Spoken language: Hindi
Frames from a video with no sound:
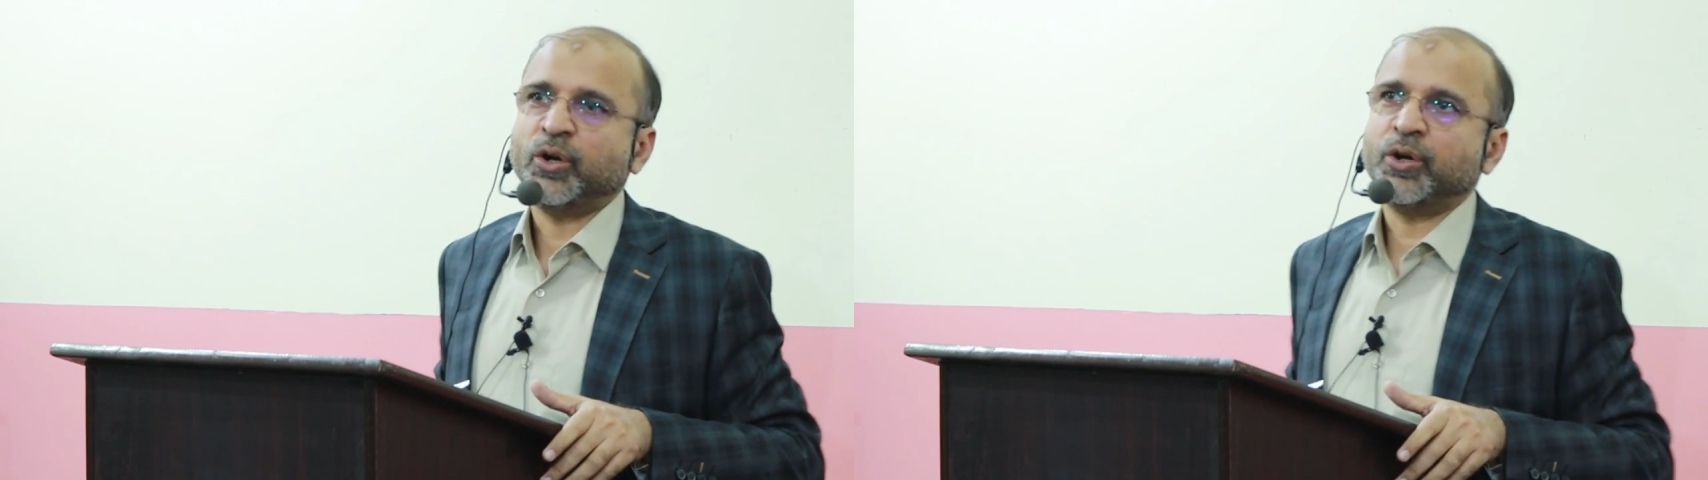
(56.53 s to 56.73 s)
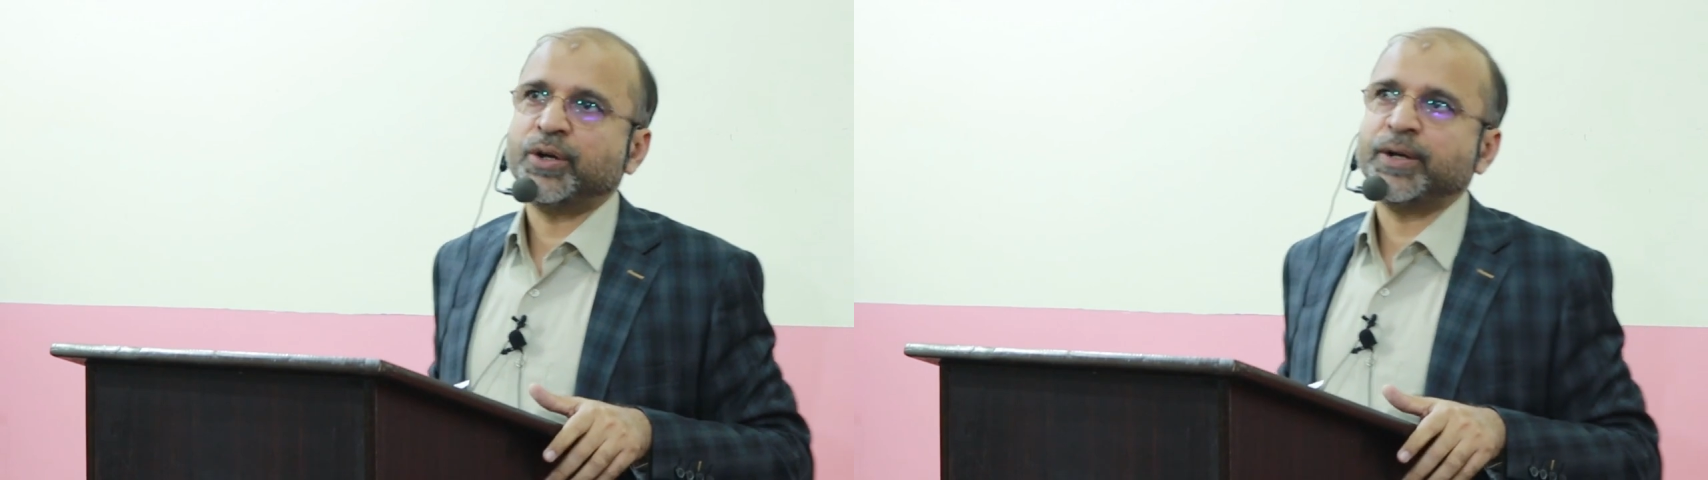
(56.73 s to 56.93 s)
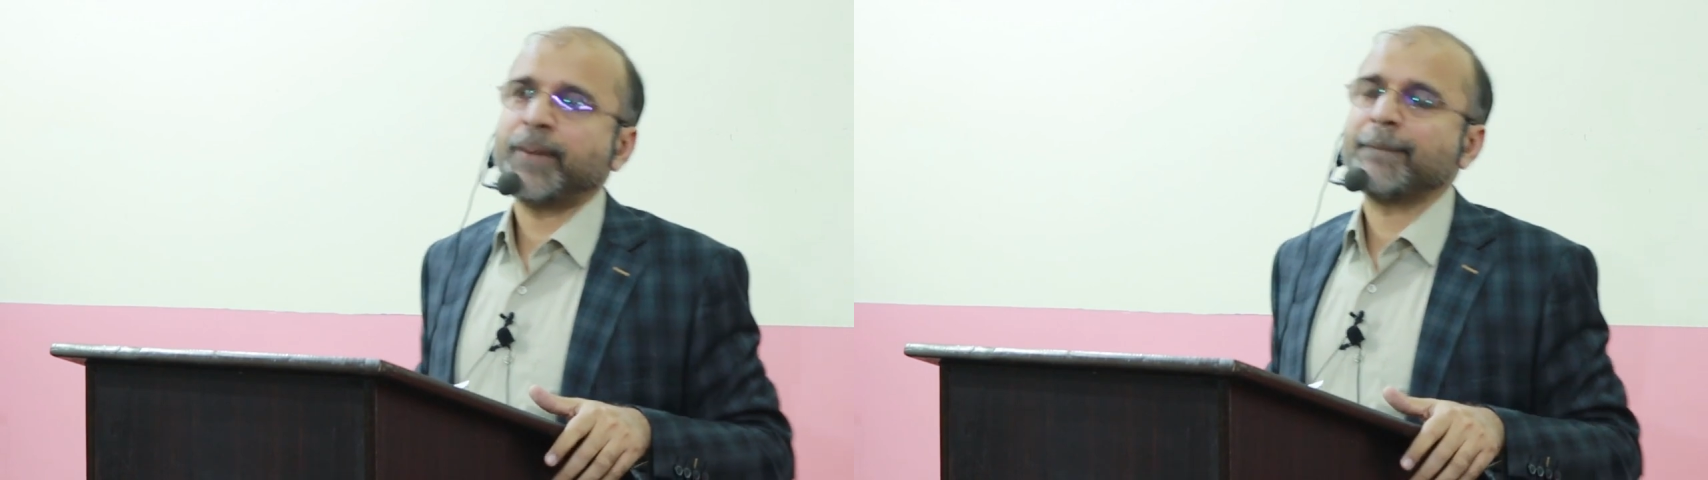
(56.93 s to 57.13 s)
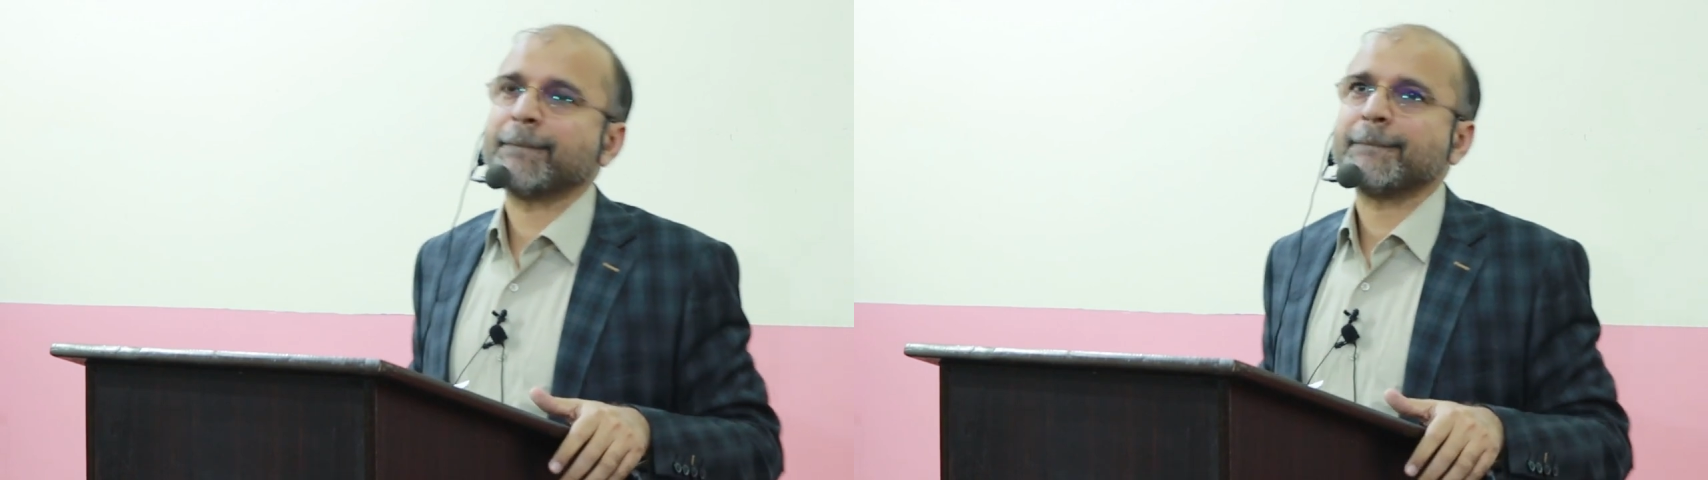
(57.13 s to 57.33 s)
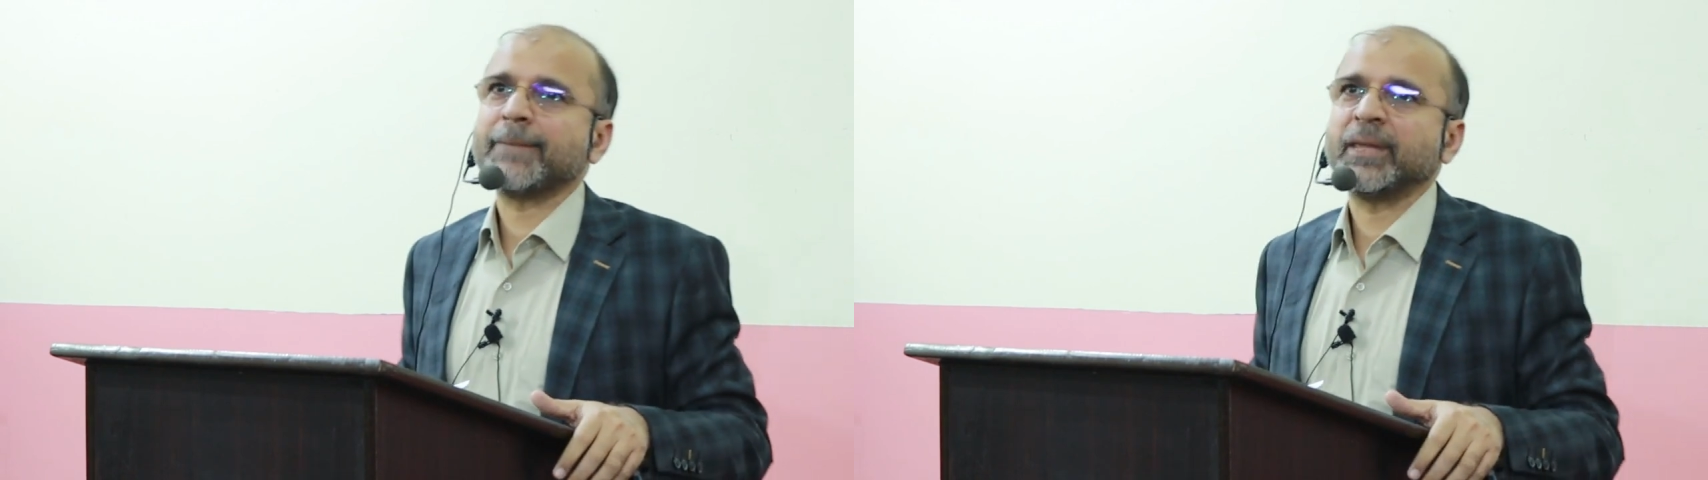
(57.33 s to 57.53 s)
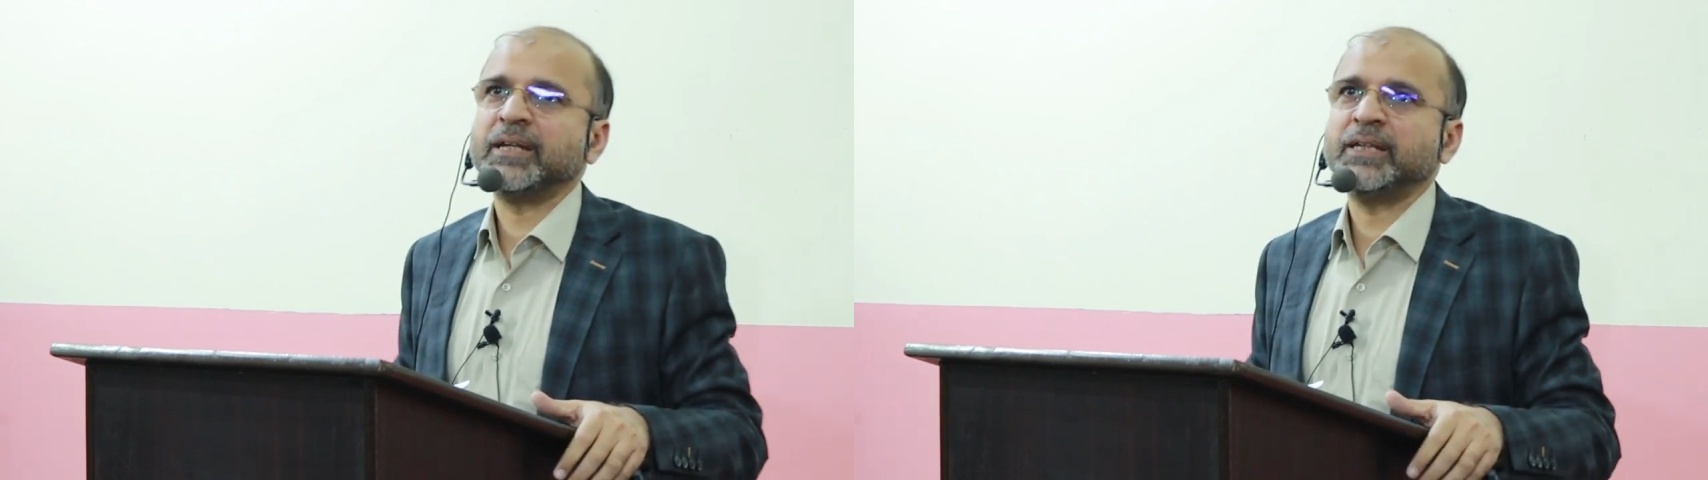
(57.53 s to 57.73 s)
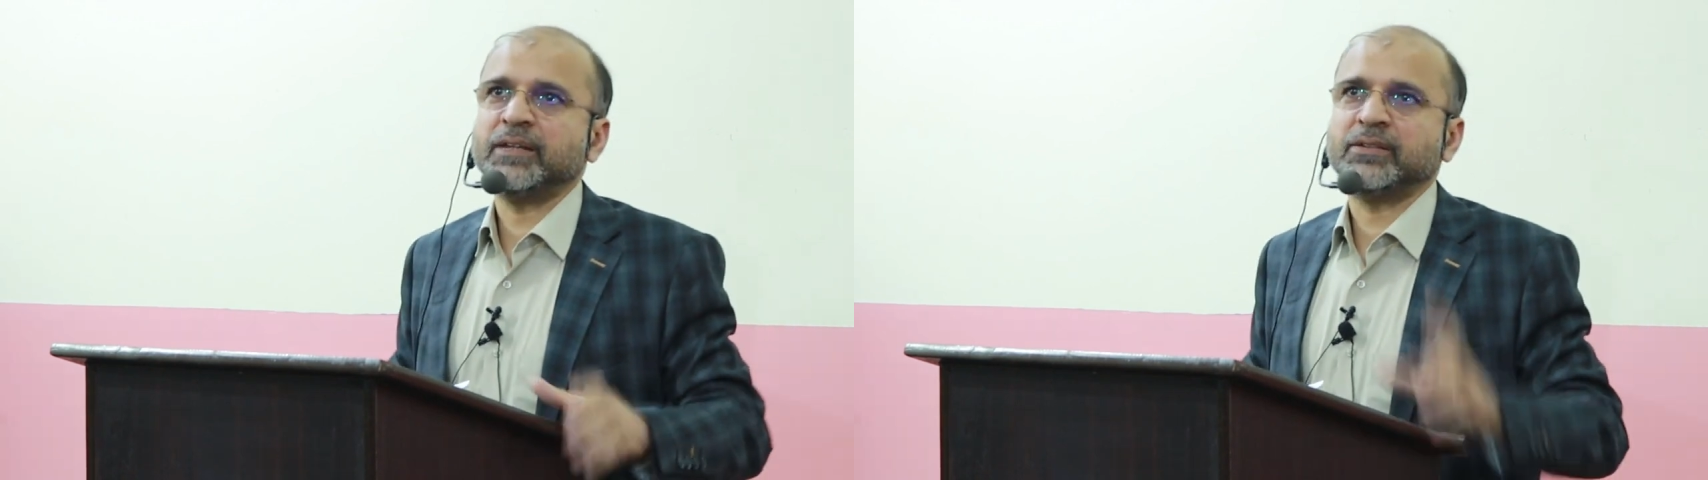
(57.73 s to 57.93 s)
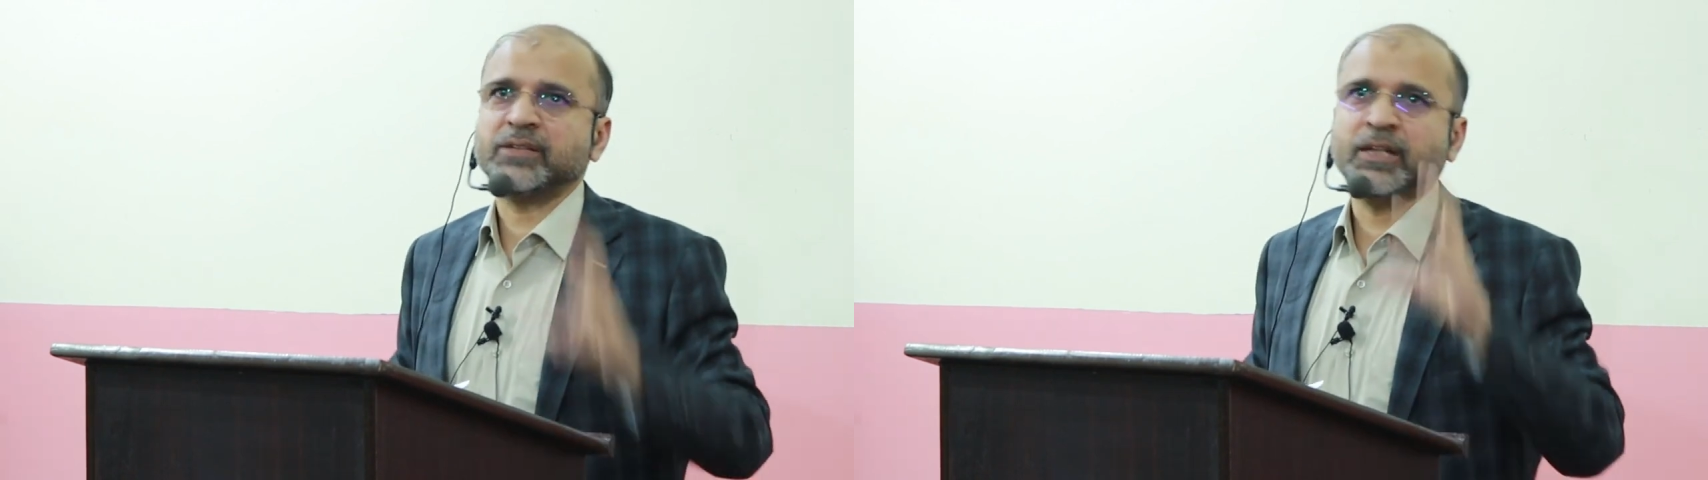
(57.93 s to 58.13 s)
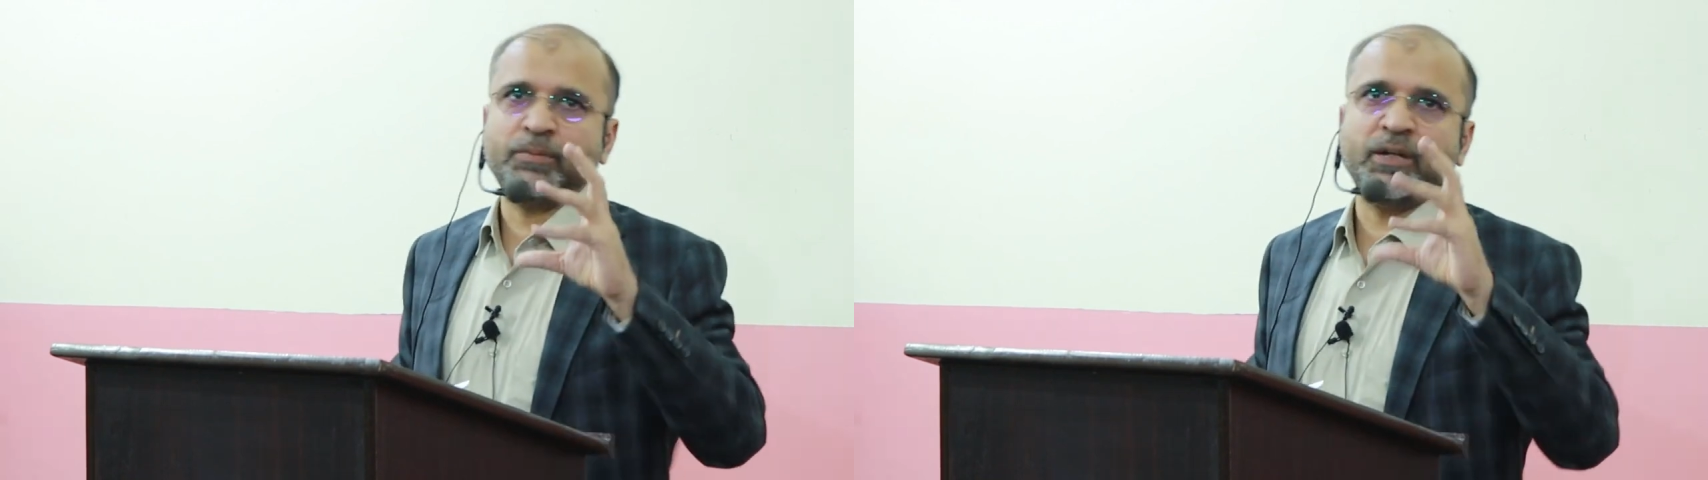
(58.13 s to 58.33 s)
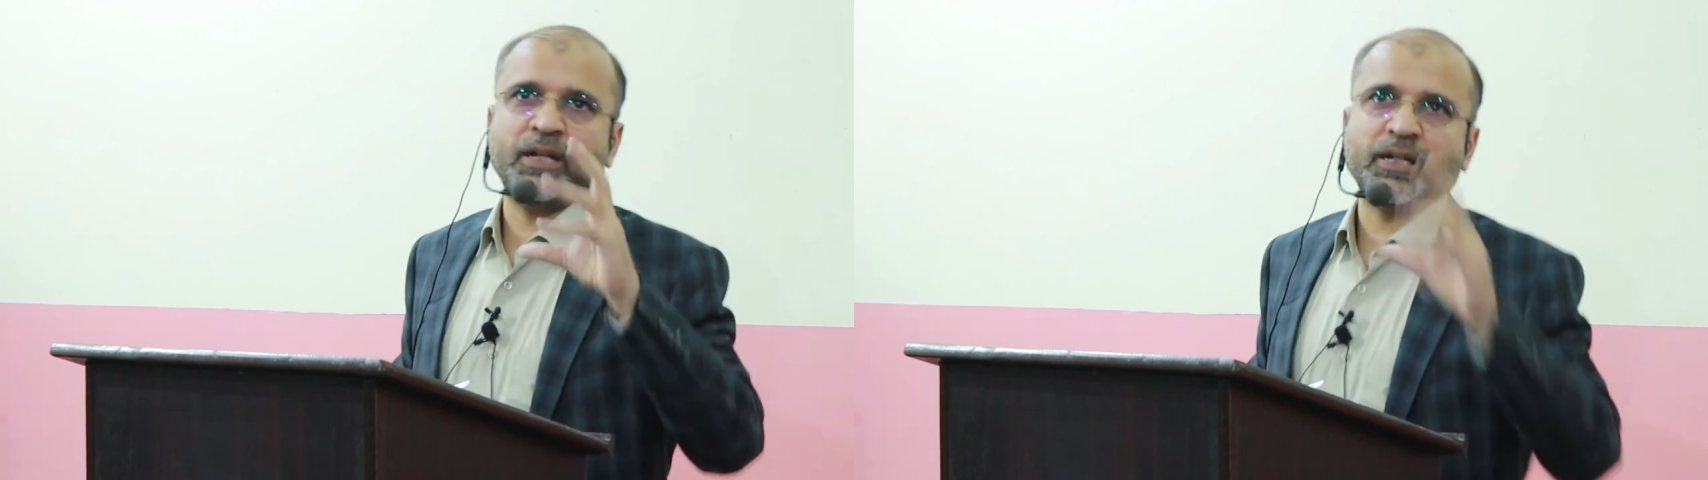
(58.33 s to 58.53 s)
और ये स्किल
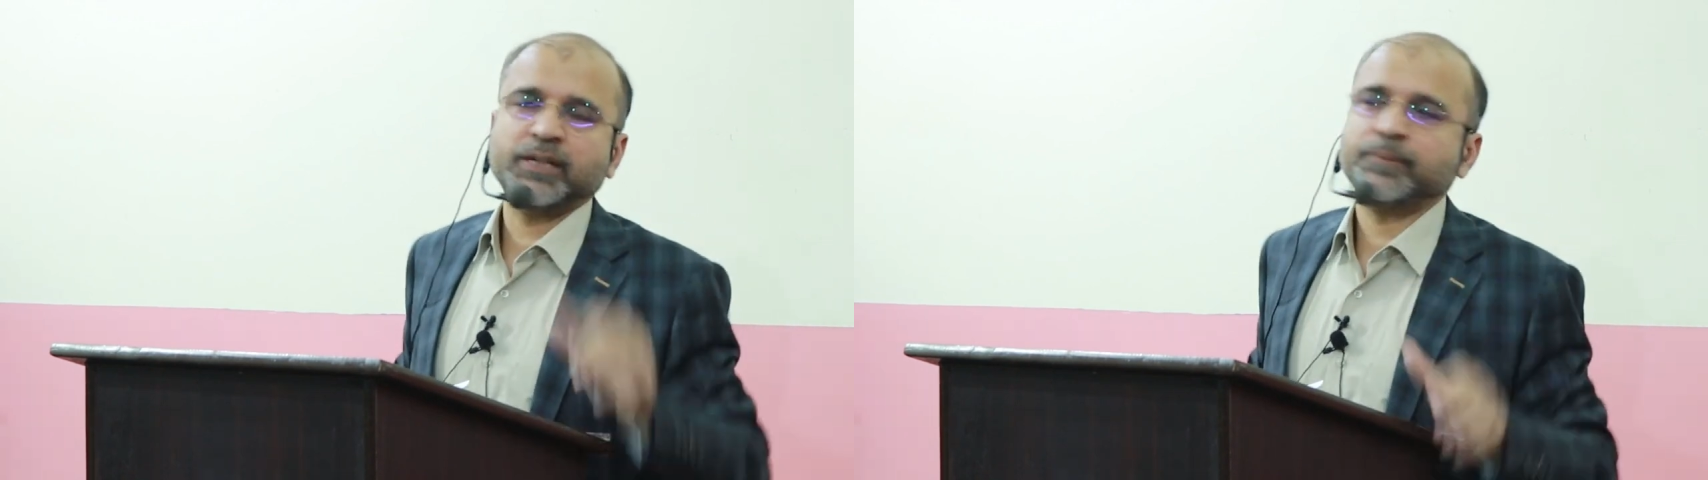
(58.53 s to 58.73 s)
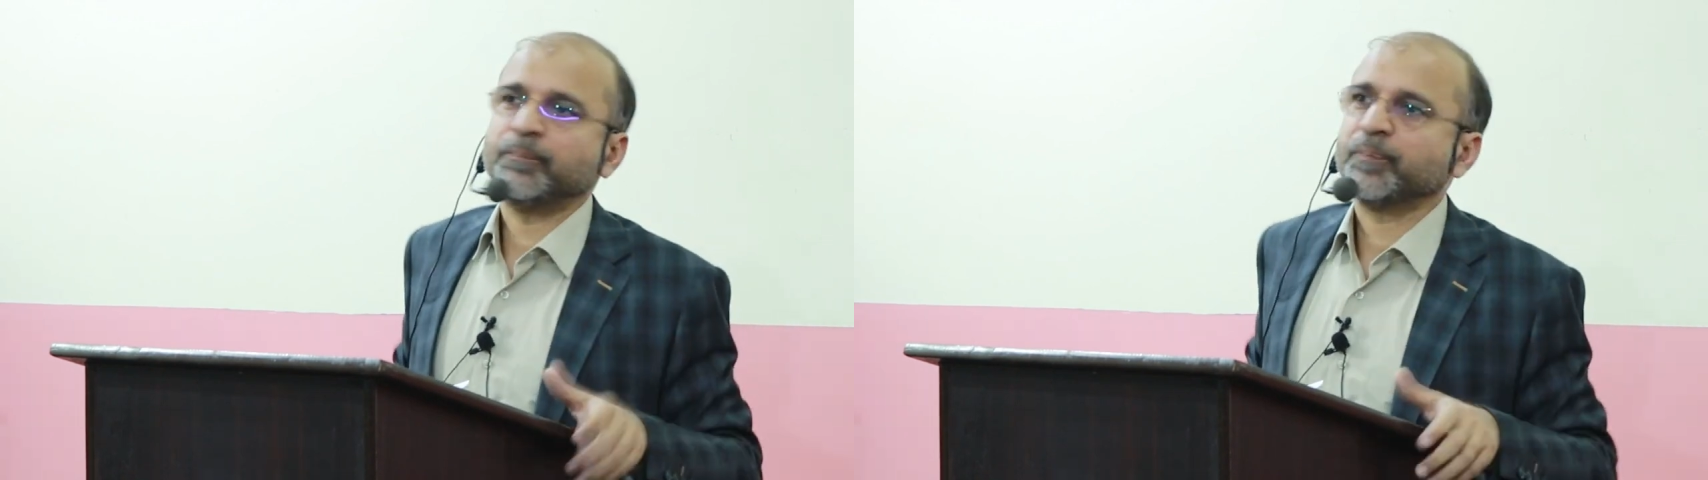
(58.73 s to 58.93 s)
बिल्डिंग है